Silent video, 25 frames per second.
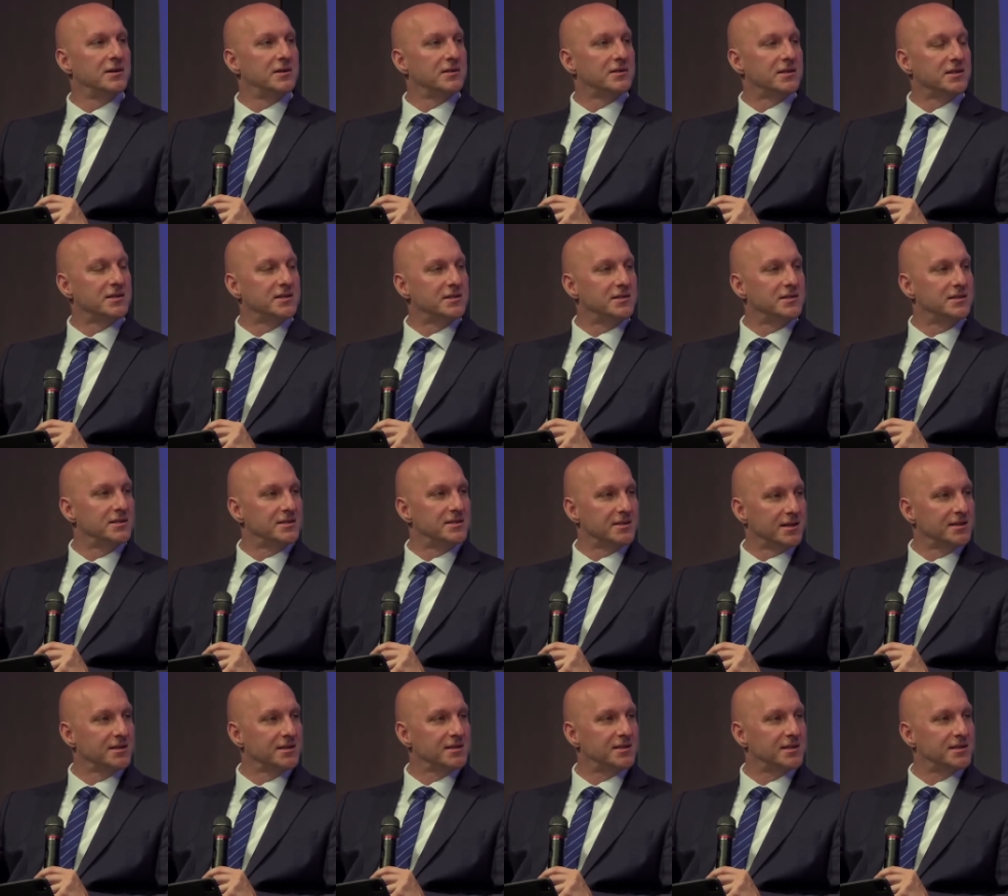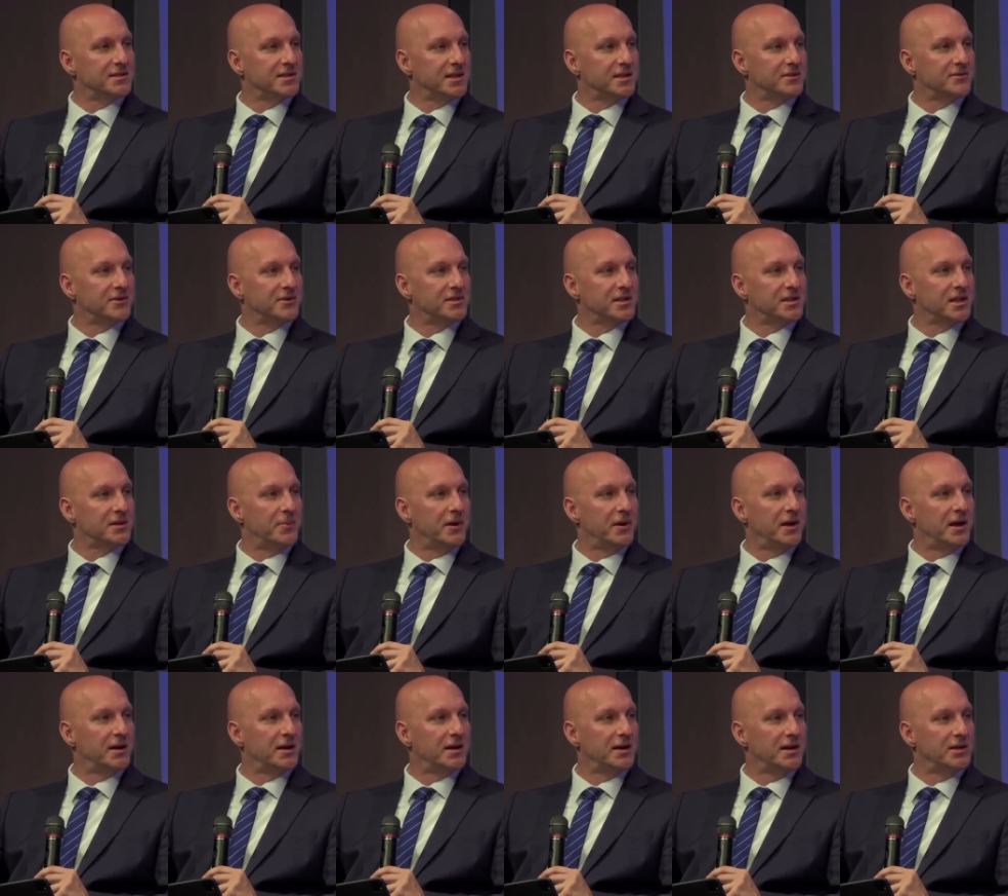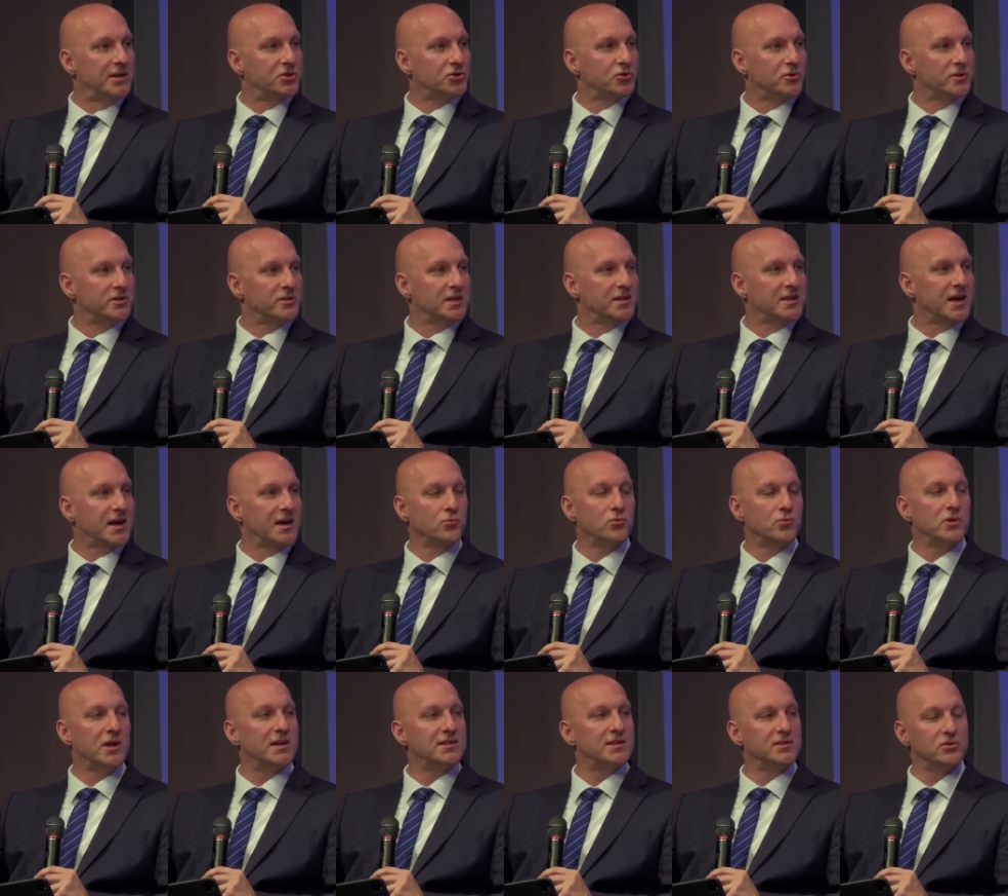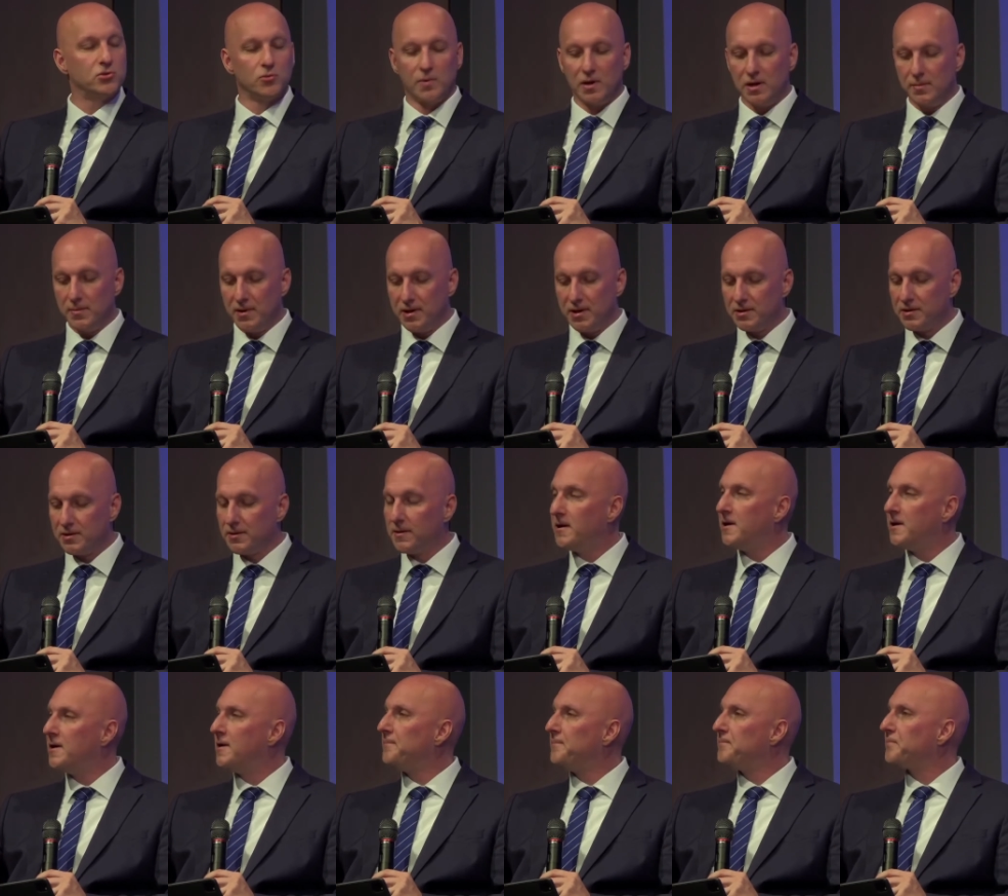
das ist nichts anderes als das, was das BRG schon seit an und dazu mal macht. Ja.